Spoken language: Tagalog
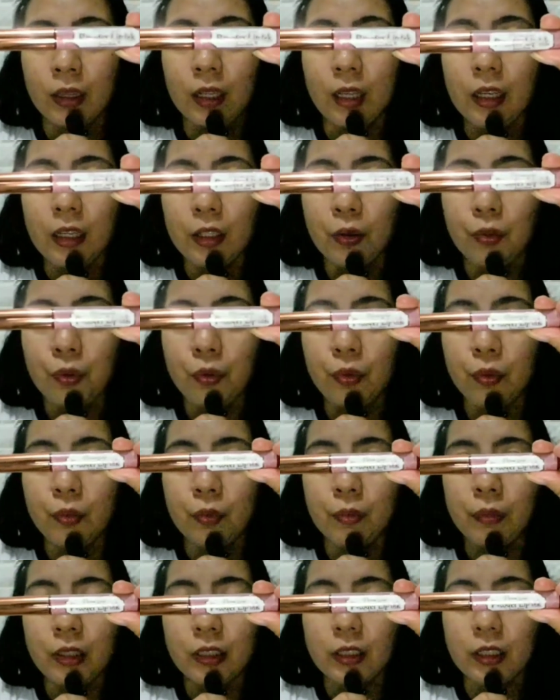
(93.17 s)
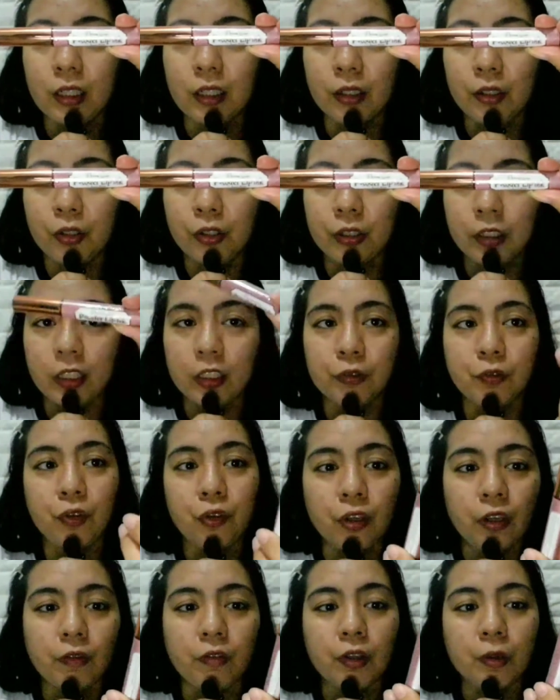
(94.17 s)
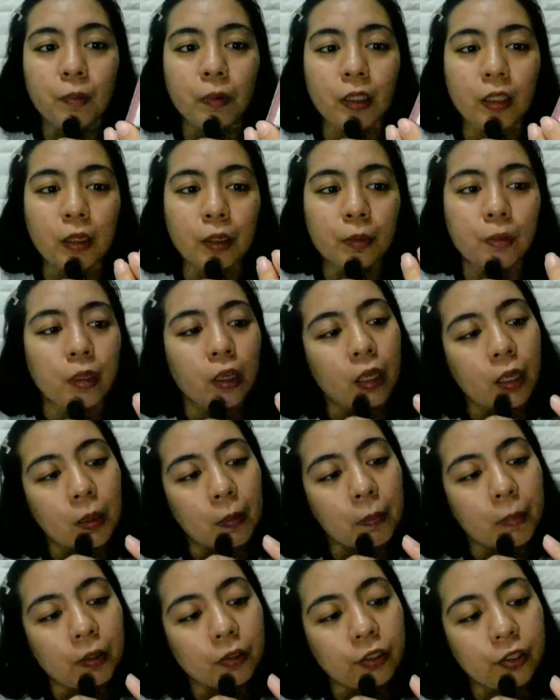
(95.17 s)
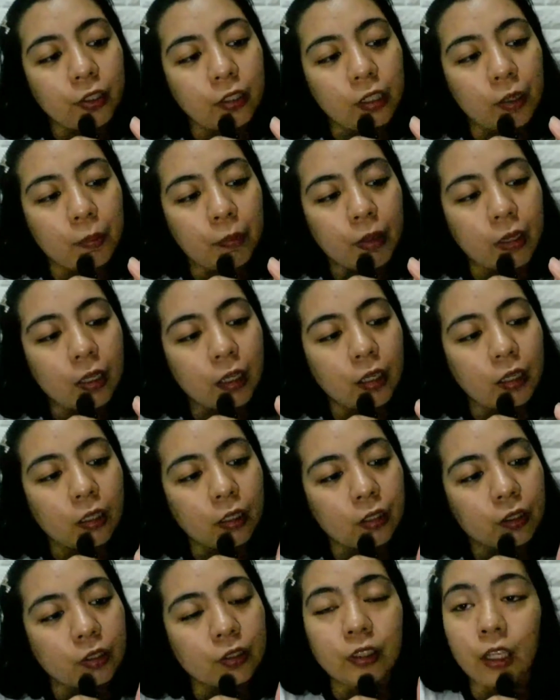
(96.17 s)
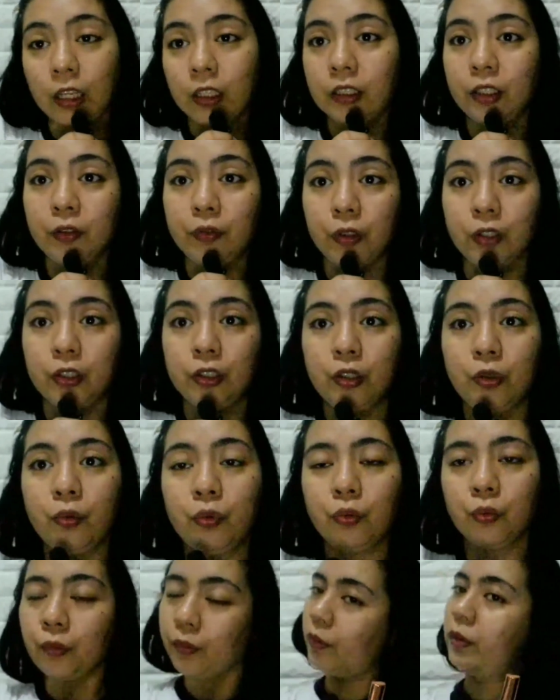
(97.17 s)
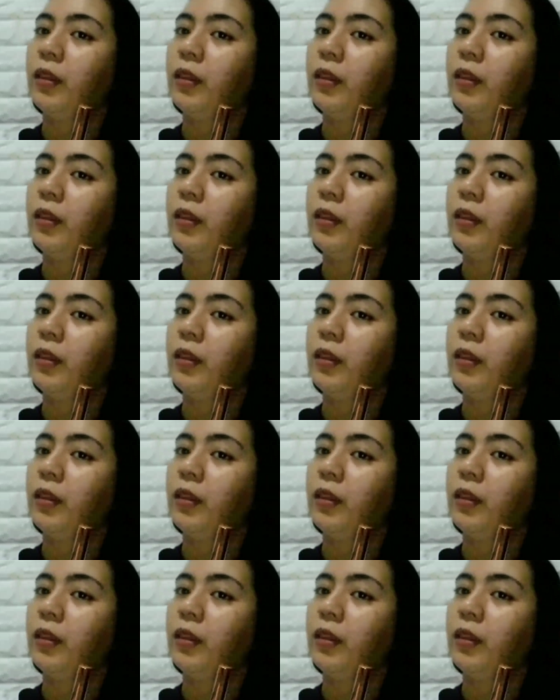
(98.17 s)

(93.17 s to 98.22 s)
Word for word: Thank you, Miss Del Cortez, for giving me the powder lip ink sexy fudge. So,